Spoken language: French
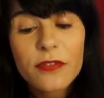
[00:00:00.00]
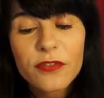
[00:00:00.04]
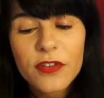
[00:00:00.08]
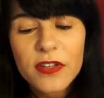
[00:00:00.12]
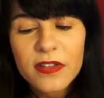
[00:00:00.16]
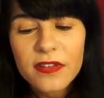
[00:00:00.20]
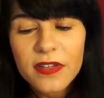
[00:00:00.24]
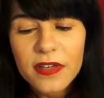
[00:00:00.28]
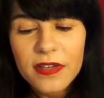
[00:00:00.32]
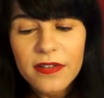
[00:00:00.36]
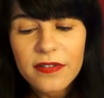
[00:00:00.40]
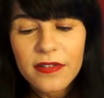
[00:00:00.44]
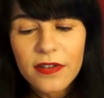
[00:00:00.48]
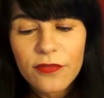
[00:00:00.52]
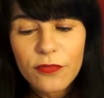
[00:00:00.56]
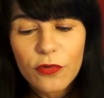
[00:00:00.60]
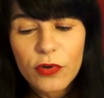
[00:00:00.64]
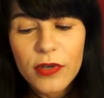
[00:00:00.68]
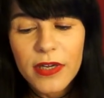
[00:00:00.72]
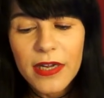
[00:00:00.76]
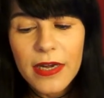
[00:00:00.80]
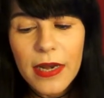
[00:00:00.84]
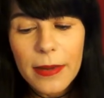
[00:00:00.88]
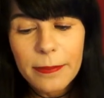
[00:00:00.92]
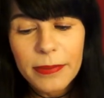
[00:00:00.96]
évité
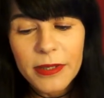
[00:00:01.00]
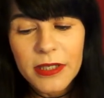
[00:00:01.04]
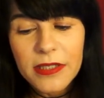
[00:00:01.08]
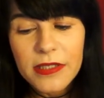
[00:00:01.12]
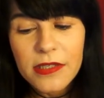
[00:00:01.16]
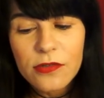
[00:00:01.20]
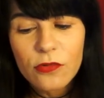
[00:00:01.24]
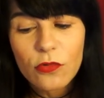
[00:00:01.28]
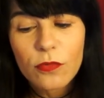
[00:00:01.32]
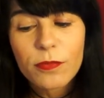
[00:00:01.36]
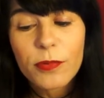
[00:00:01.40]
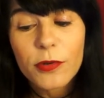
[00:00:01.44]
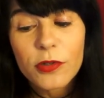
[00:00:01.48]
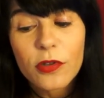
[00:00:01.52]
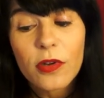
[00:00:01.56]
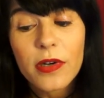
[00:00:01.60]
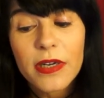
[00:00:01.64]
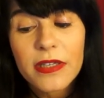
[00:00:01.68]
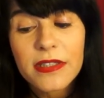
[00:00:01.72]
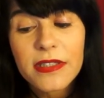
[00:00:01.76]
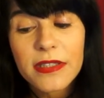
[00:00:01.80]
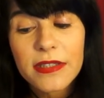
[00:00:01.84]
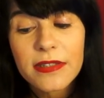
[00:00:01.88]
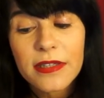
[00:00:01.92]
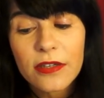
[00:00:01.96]
d'évoquer la prison pendant
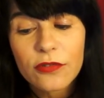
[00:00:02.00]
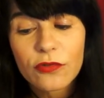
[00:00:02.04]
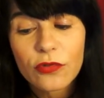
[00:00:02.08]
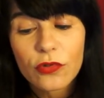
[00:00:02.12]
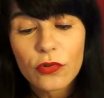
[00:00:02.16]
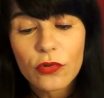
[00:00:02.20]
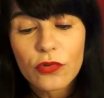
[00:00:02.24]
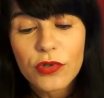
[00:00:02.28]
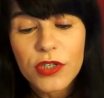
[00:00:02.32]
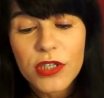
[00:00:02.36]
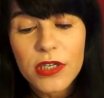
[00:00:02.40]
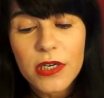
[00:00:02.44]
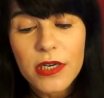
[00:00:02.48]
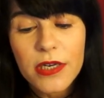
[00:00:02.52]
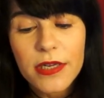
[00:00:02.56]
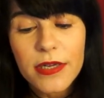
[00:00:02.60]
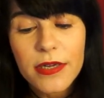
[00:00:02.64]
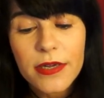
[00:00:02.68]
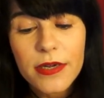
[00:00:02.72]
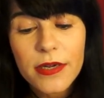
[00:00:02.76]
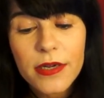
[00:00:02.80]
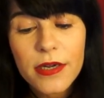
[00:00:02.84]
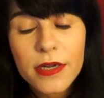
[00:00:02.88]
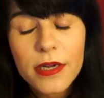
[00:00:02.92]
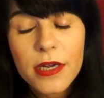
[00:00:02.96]
la dictature au Chili.